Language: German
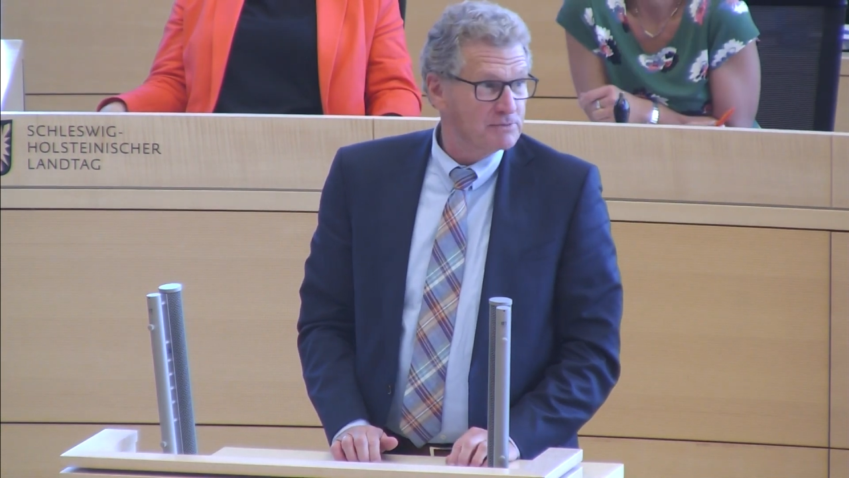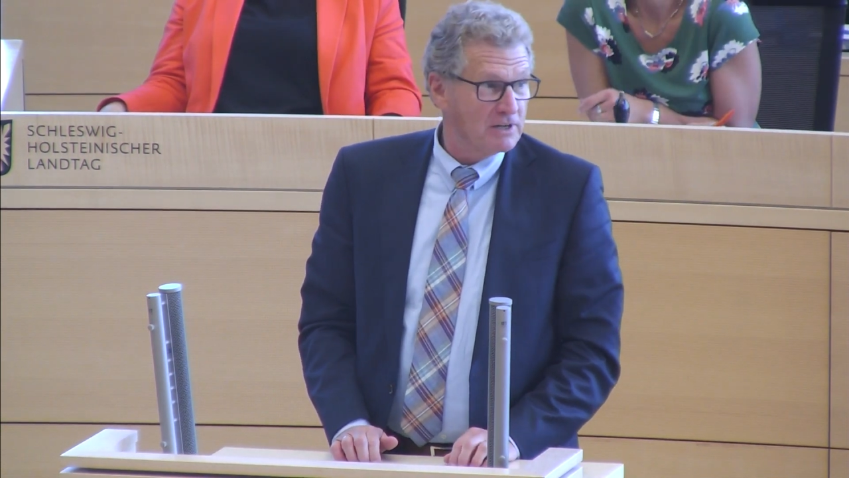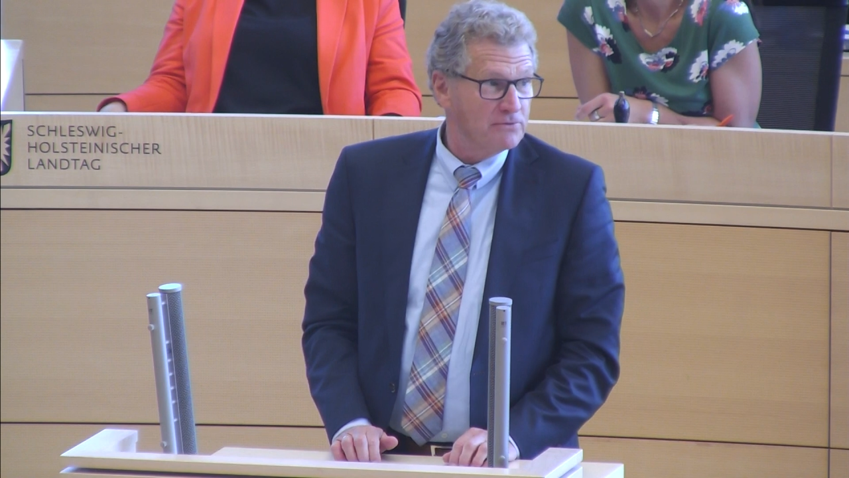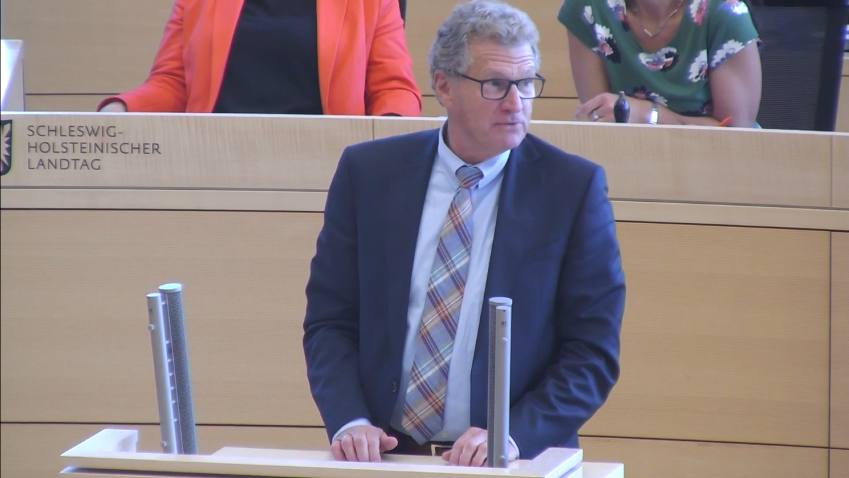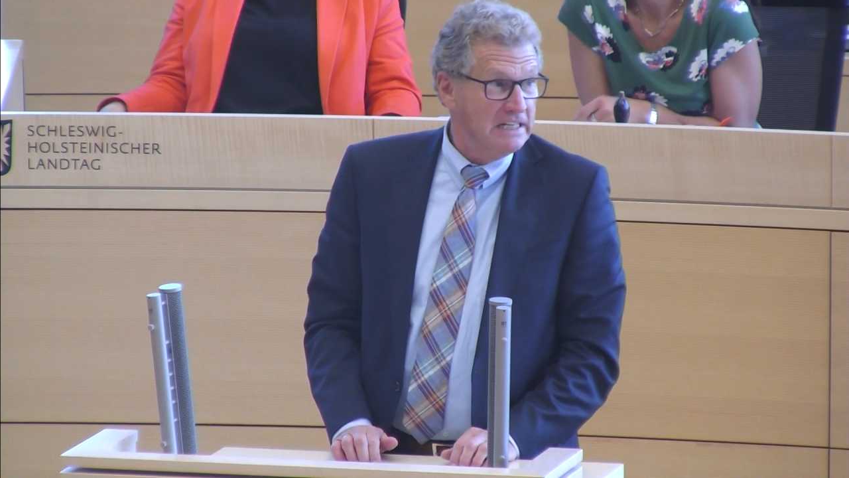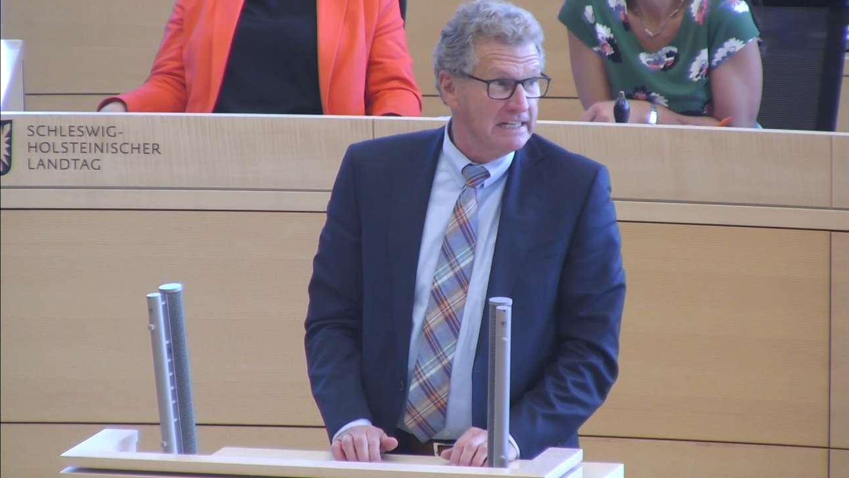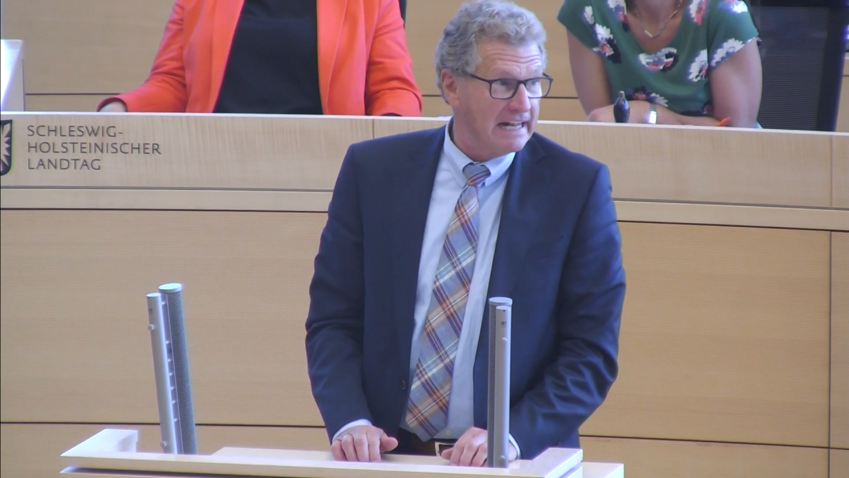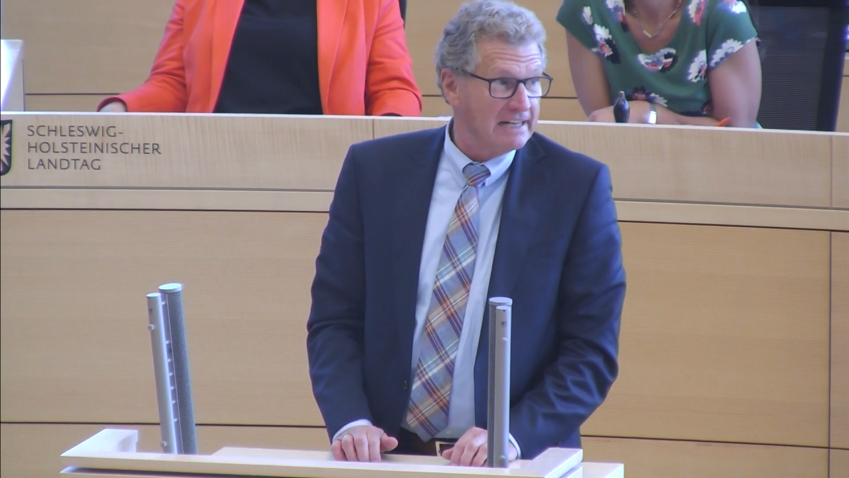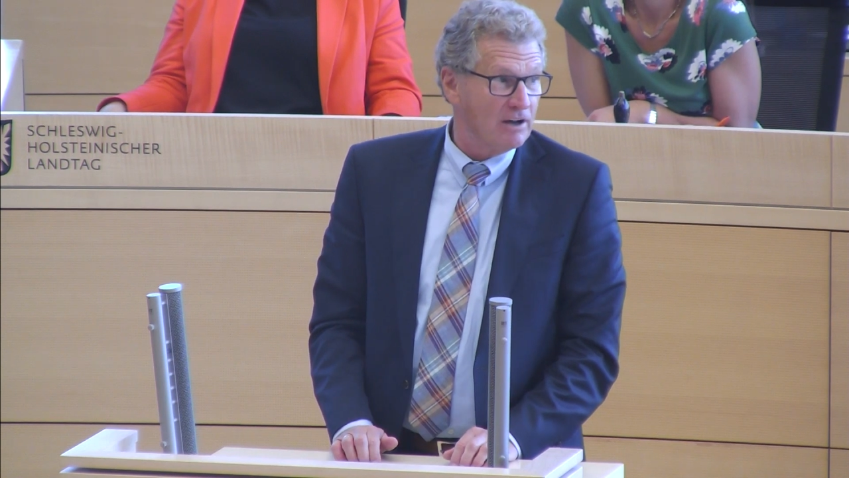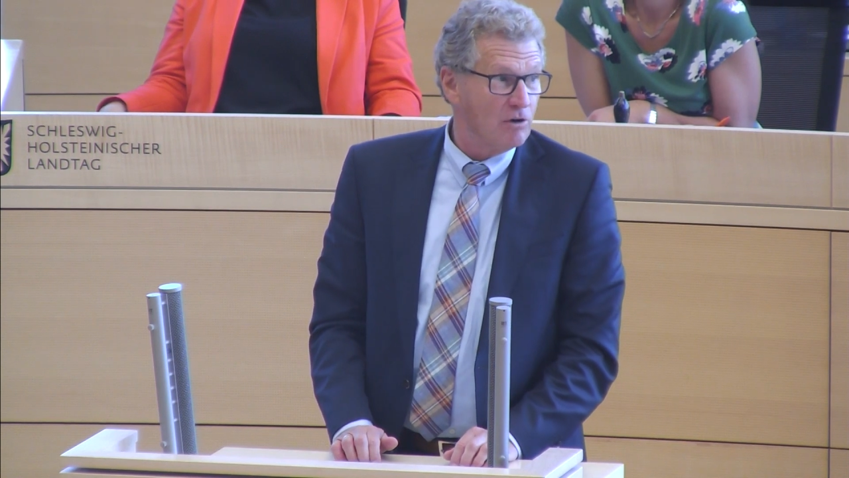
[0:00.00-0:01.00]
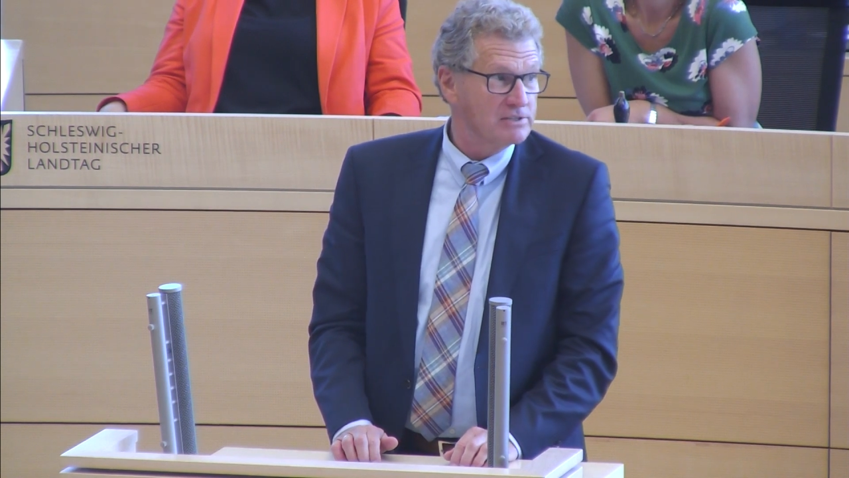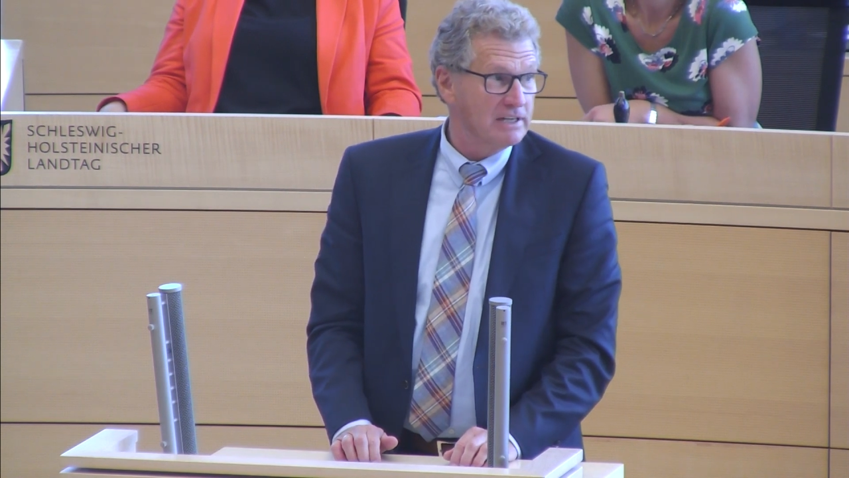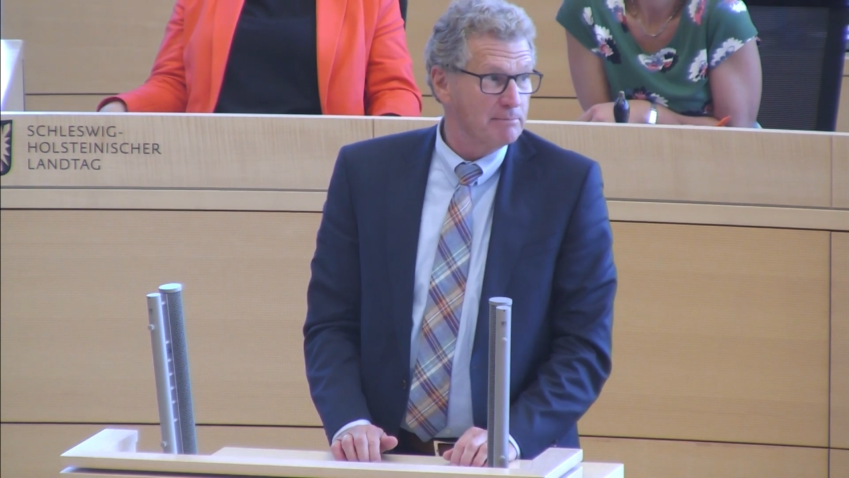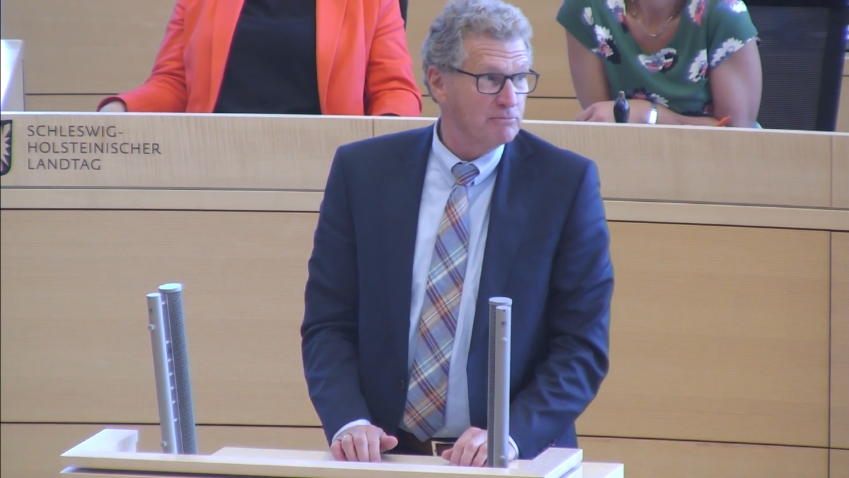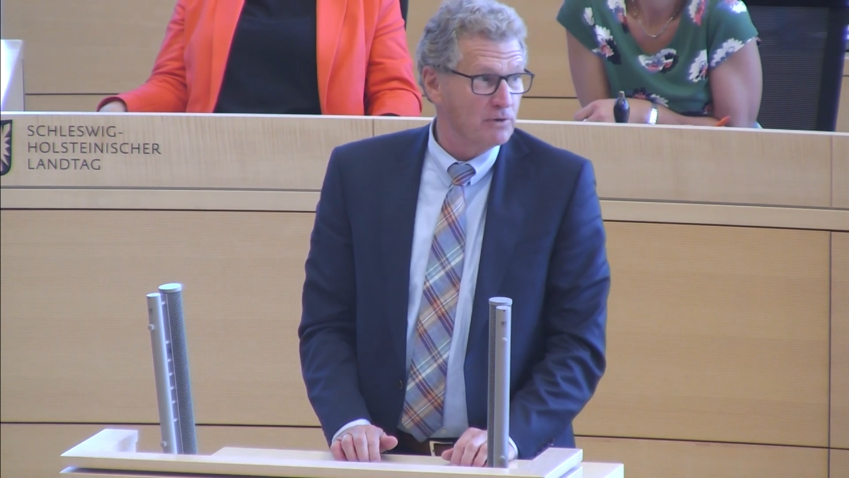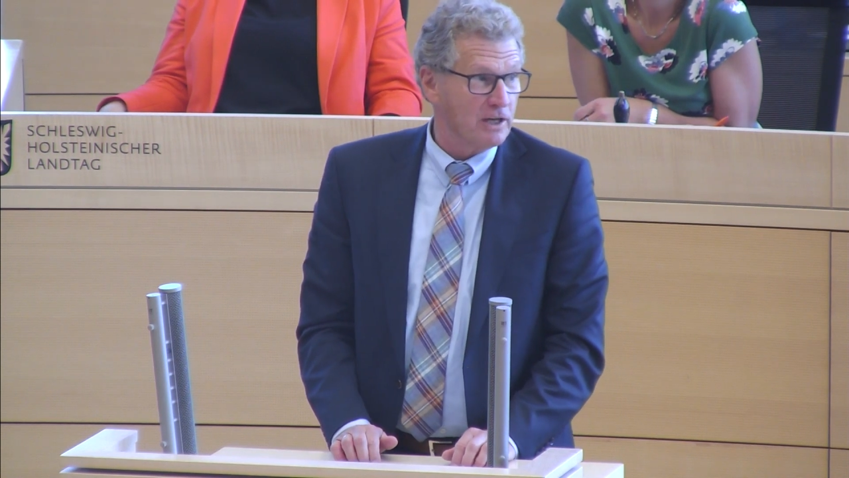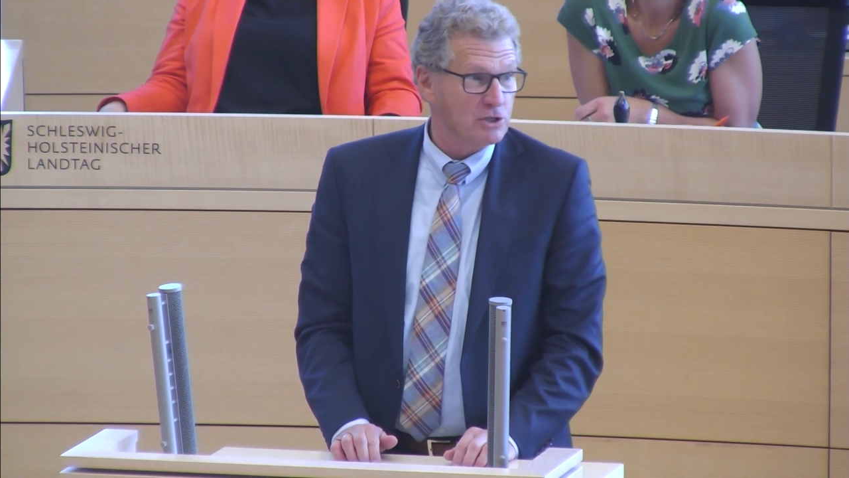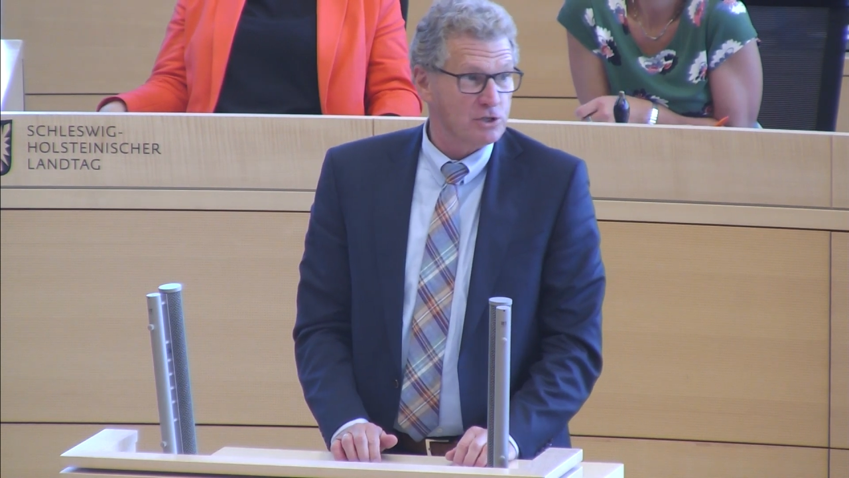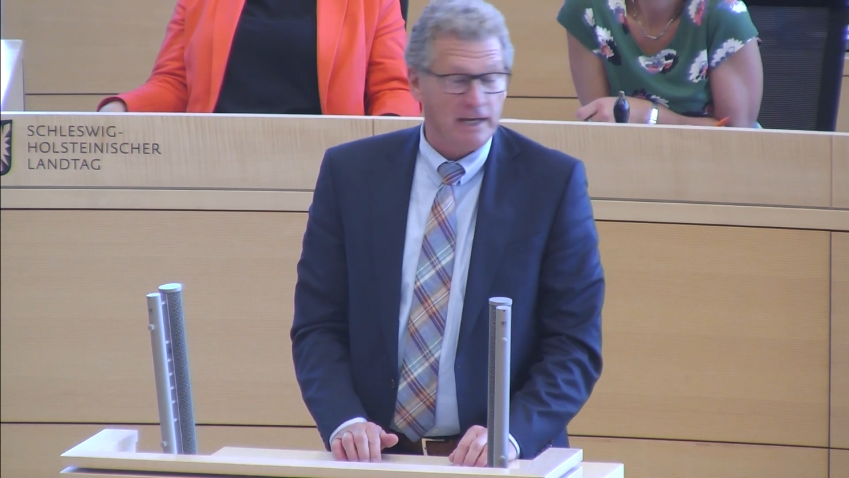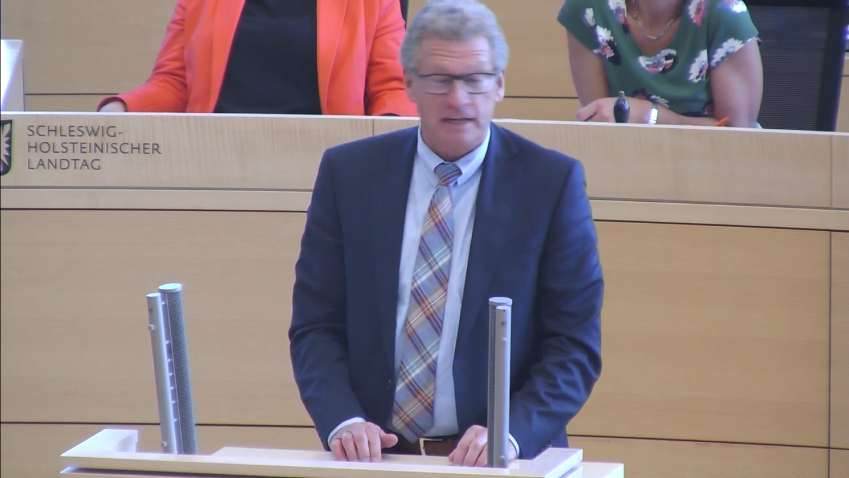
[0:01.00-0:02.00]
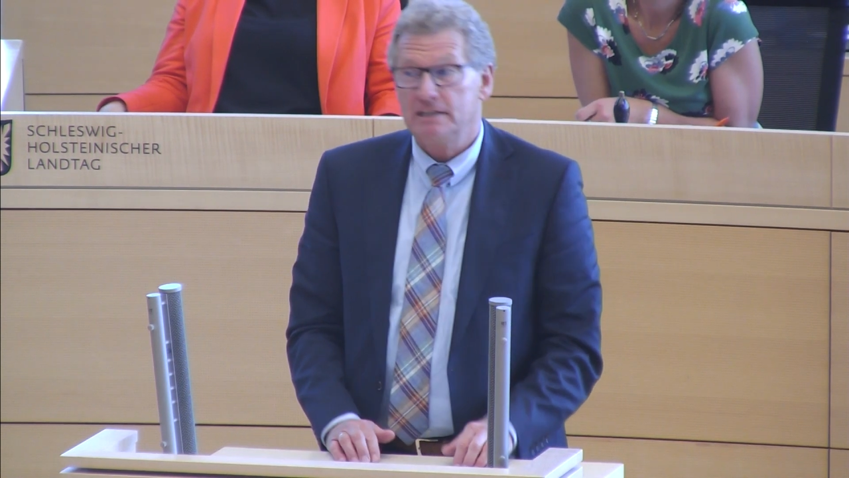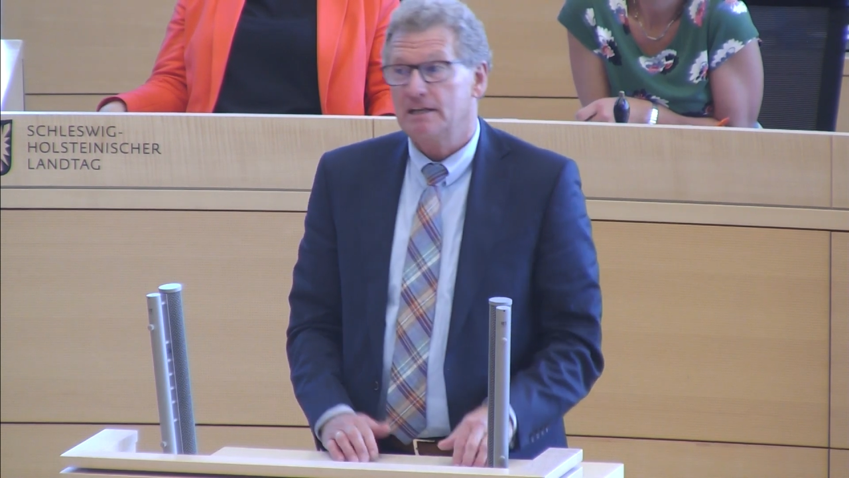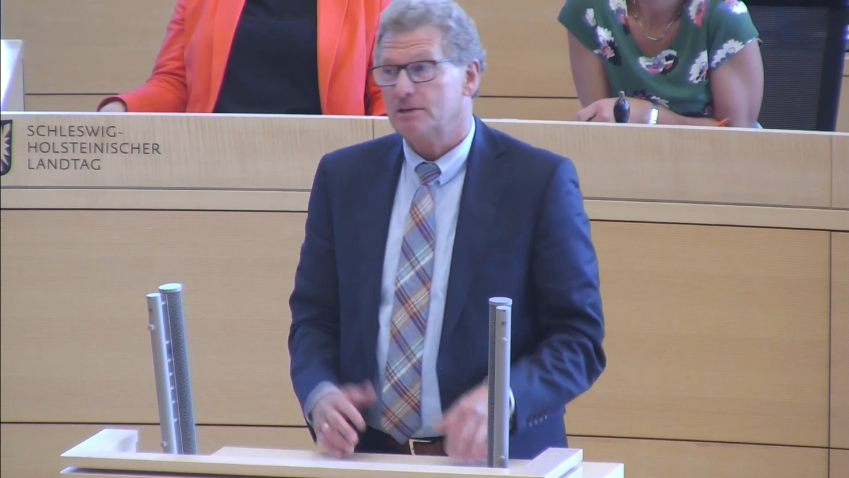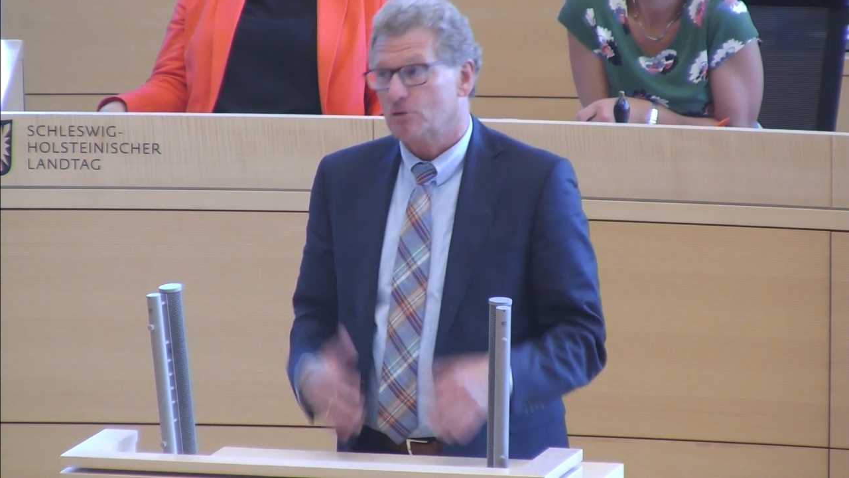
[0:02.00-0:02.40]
dass wir da viel Geld ausgeben für eine Strecke,